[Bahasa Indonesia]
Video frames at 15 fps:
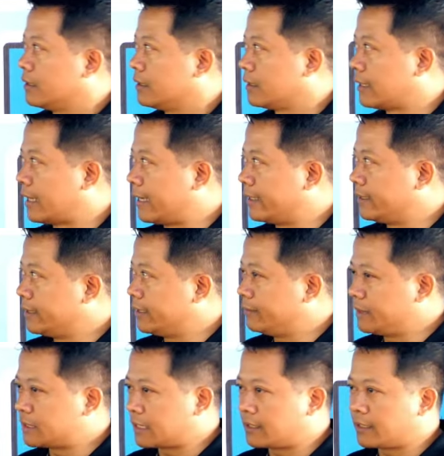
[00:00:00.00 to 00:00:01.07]
Nah ini
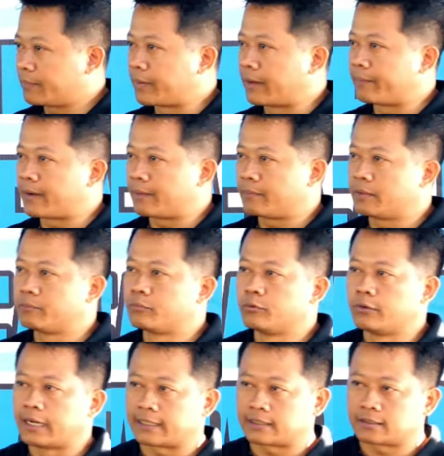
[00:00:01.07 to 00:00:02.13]
misalnya Bapak
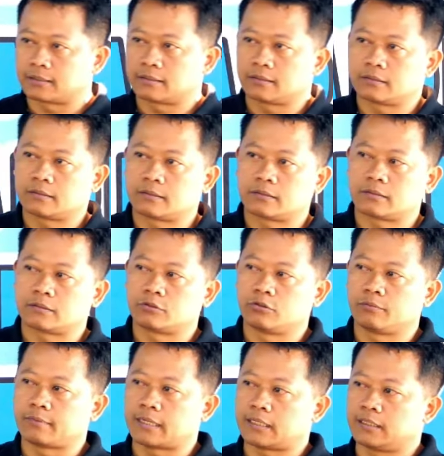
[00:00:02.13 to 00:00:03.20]
membuat
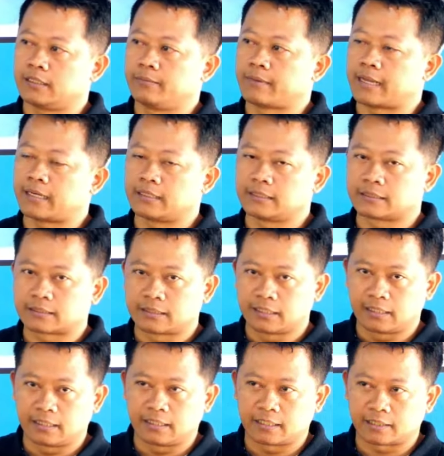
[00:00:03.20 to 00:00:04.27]
cuma 5
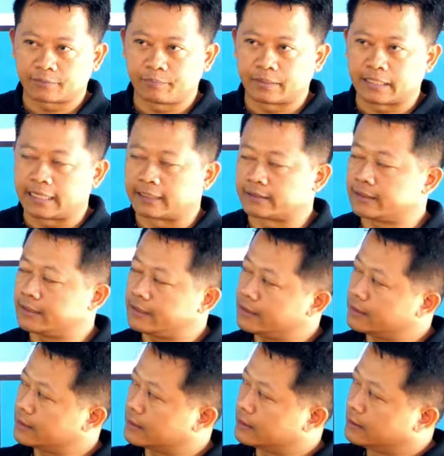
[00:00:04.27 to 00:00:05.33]
liter berarti
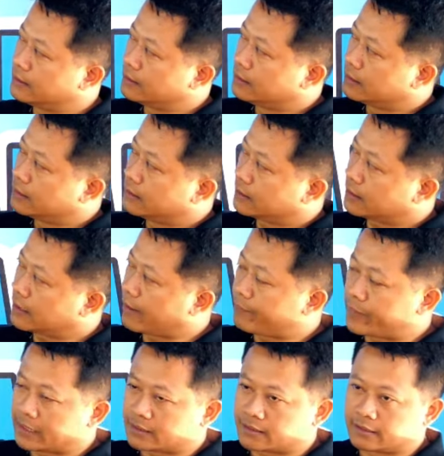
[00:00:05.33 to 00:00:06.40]

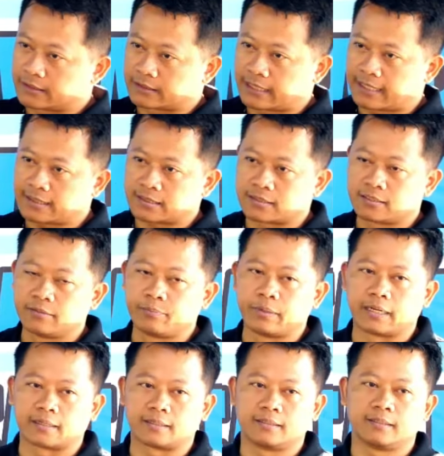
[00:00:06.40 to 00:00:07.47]
kapasitas
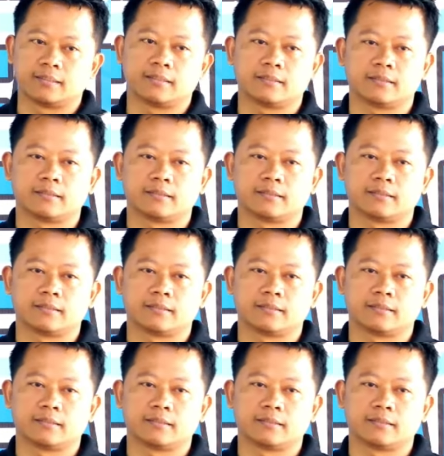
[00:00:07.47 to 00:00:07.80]
dibagi